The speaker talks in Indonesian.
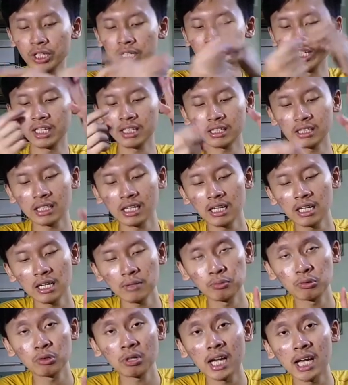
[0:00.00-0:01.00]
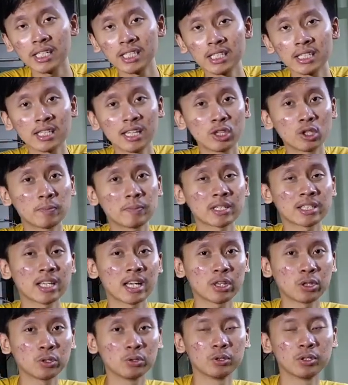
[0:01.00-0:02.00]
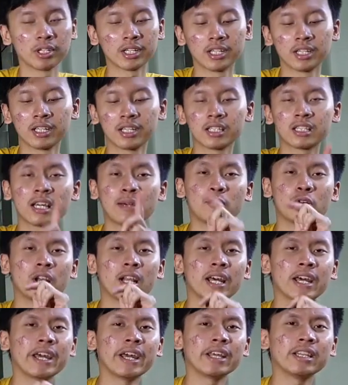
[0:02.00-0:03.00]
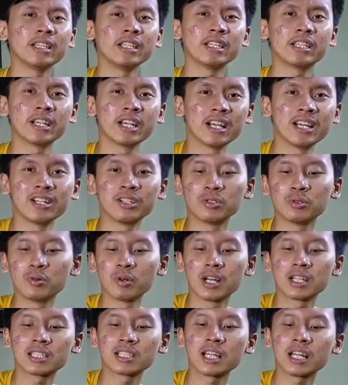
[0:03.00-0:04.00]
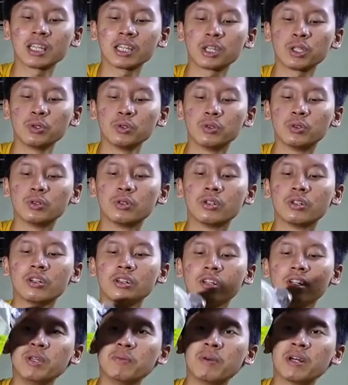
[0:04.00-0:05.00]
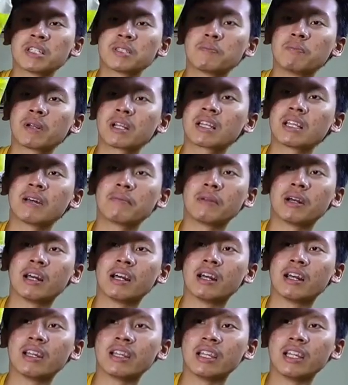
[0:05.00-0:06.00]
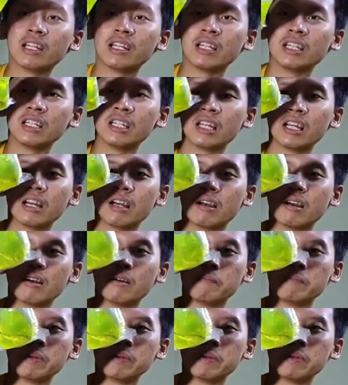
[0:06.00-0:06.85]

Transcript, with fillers: jadi kita buka aja satu persatu nih kita mulai 3, 2, 1 pibas pertama ini dia